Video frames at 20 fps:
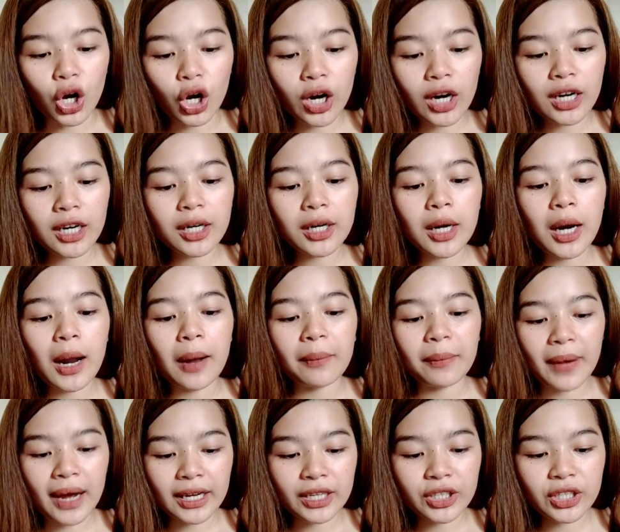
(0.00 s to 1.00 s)
or
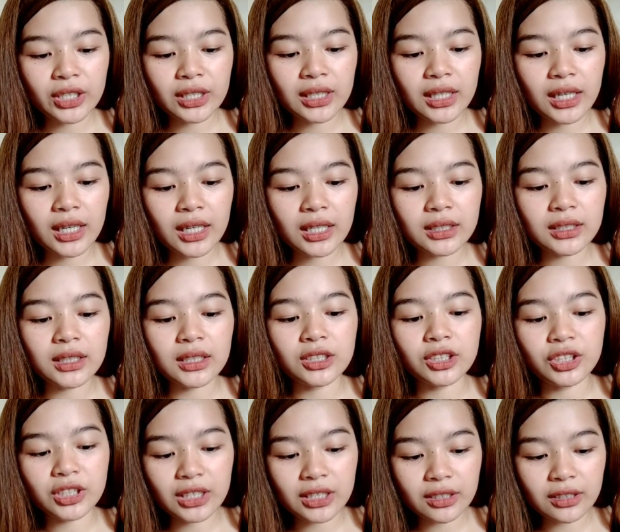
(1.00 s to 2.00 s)
macular
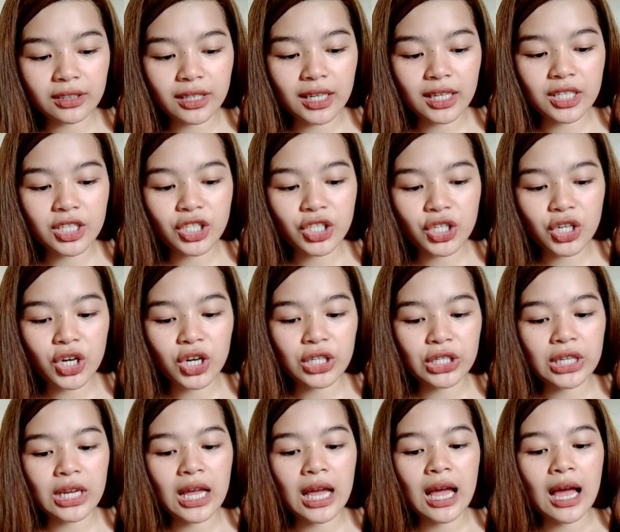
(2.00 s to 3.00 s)

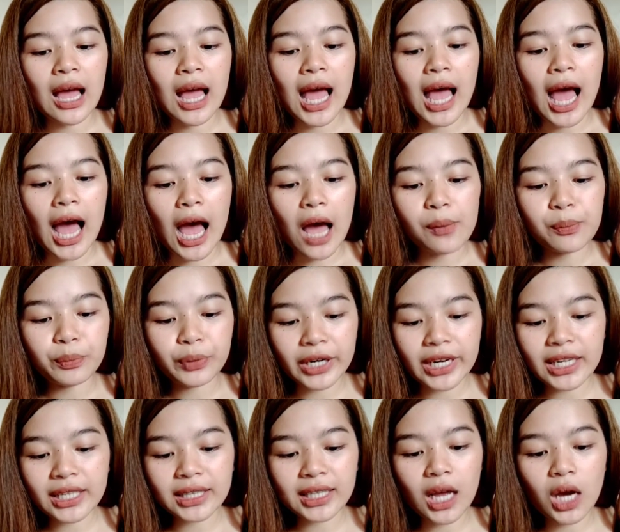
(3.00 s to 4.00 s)
degeneration, a
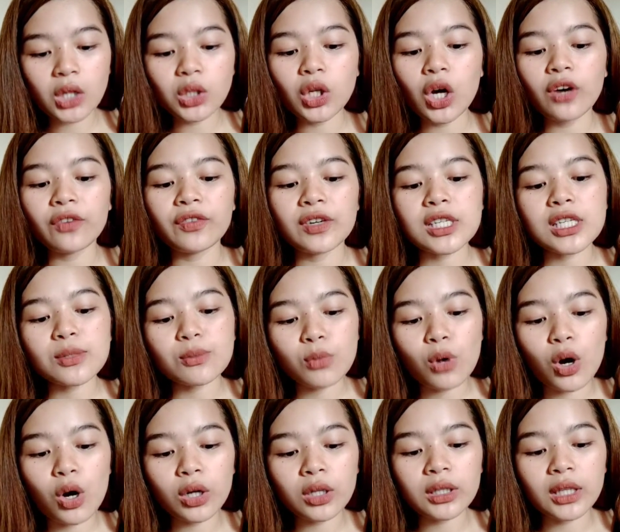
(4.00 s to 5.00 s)
breakdown of a
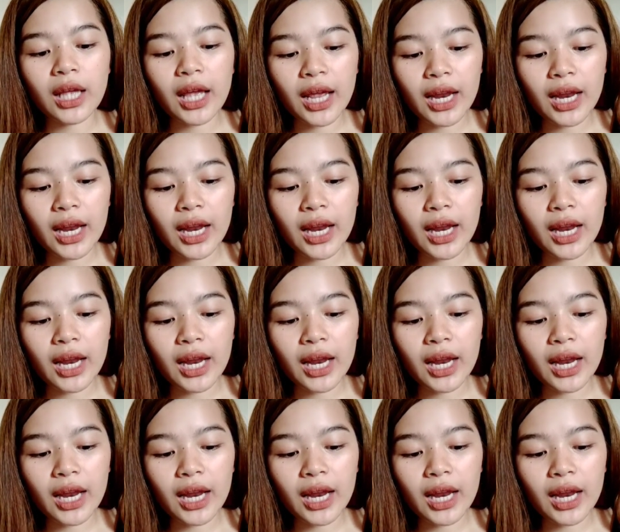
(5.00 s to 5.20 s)
small